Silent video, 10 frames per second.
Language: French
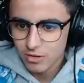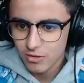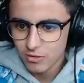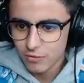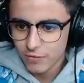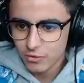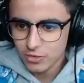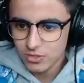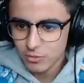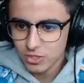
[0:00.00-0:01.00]
Euh, en fait, le
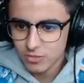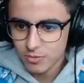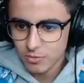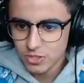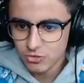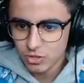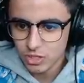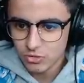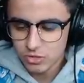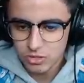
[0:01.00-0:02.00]
deuxième mur ne s'est même pas posé. Je crois
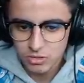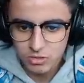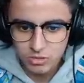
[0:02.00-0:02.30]
qu'il est juste là.